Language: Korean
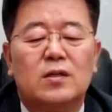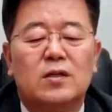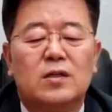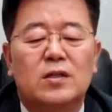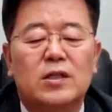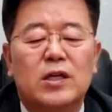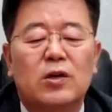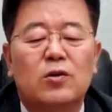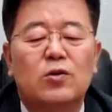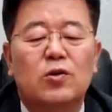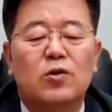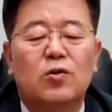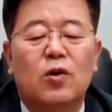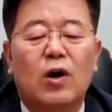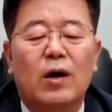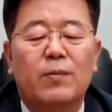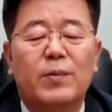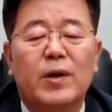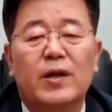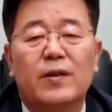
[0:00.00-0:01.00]
세우려고
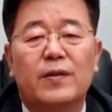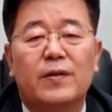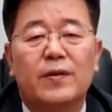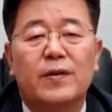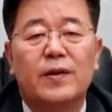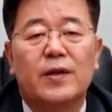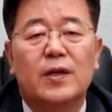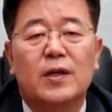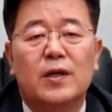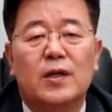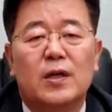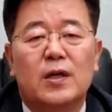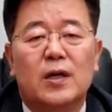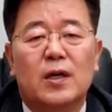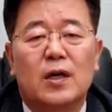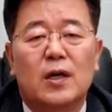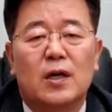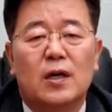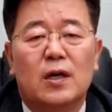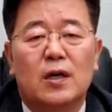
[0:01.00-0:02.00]
하면
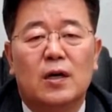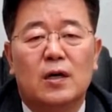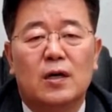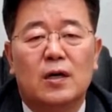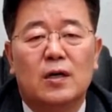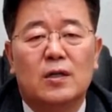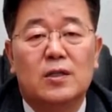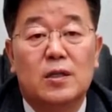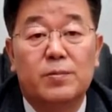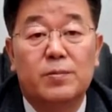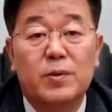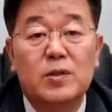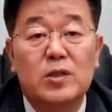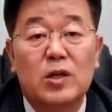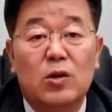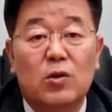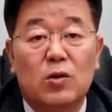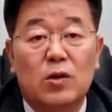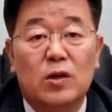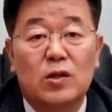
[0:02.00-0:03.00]
아, 첫
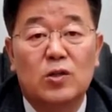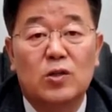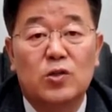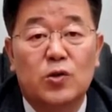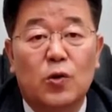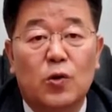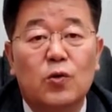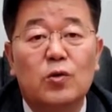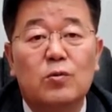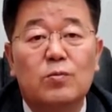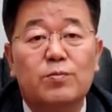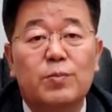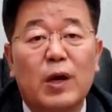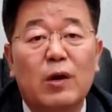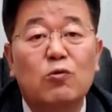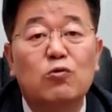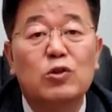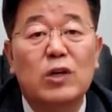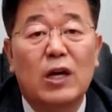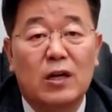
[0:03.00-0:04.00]
번째로는 좋은
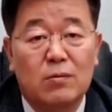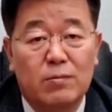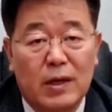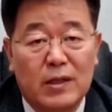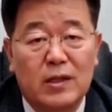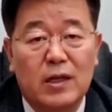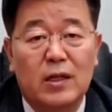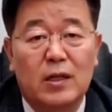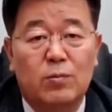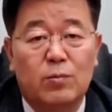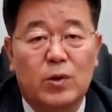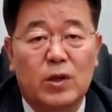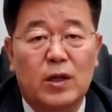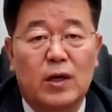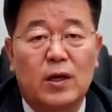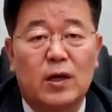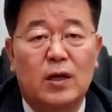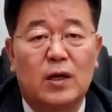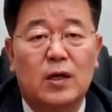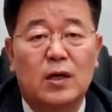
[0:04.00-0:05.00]
배우자를 만나야
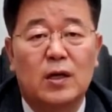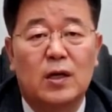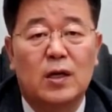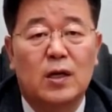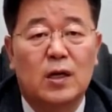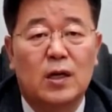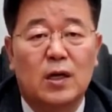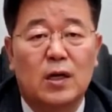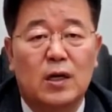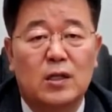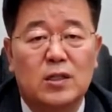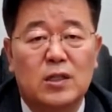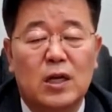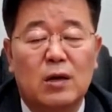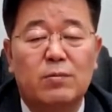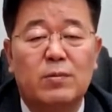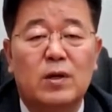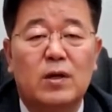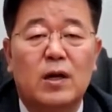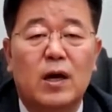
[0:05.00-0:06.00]
됩니다. 아,
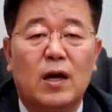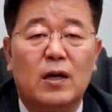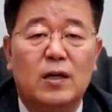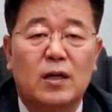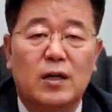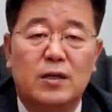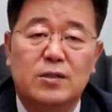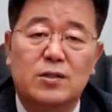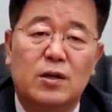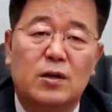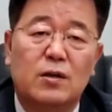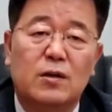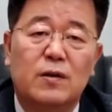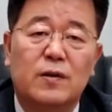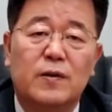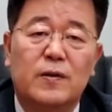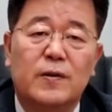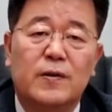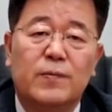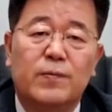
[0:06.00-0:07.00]
지난번
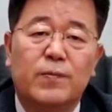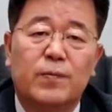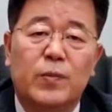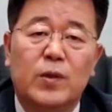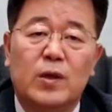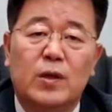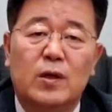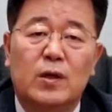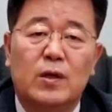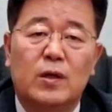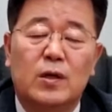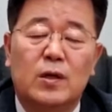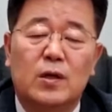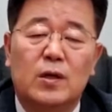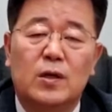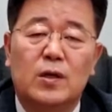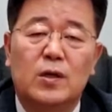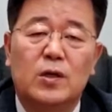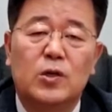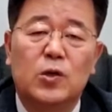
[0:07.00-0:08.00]
강의에서
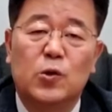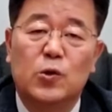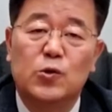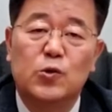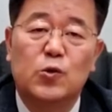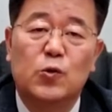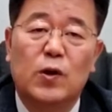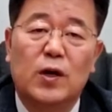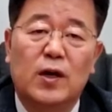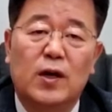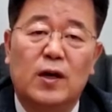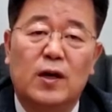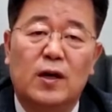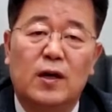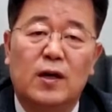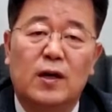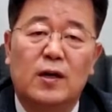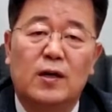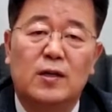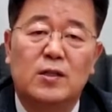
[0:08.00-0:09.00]
요수와
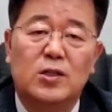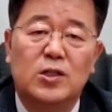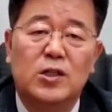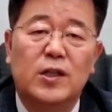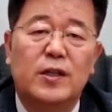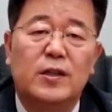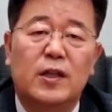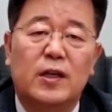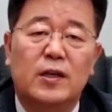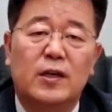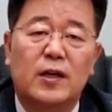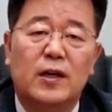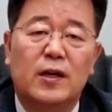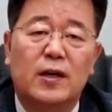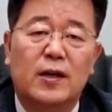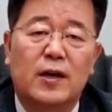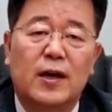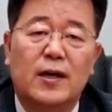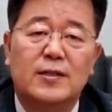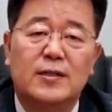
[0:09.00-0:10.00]
시대
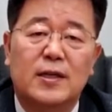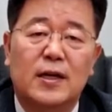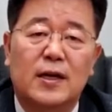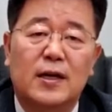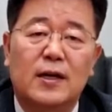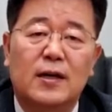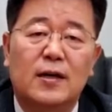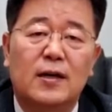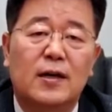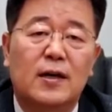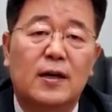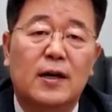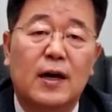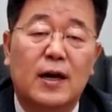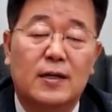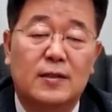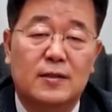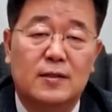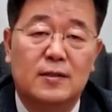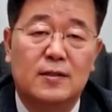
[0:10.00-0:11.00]
때의 가사,
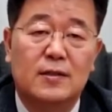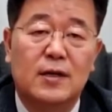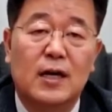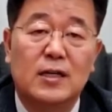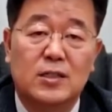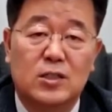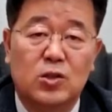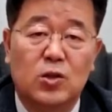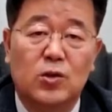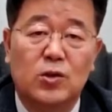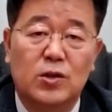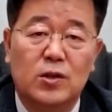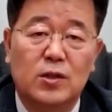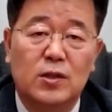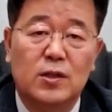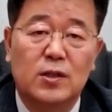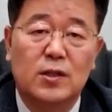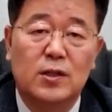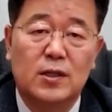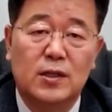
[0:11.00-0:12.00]
가드, 아스도
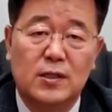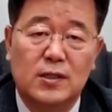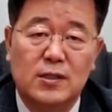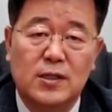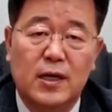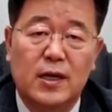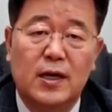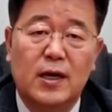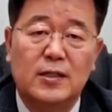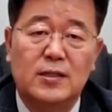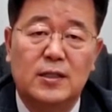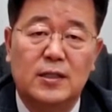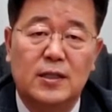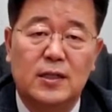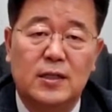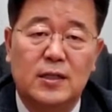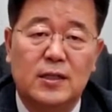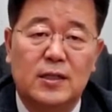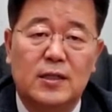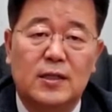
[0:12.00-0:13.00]
이세
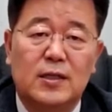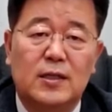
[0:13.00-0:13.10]
가지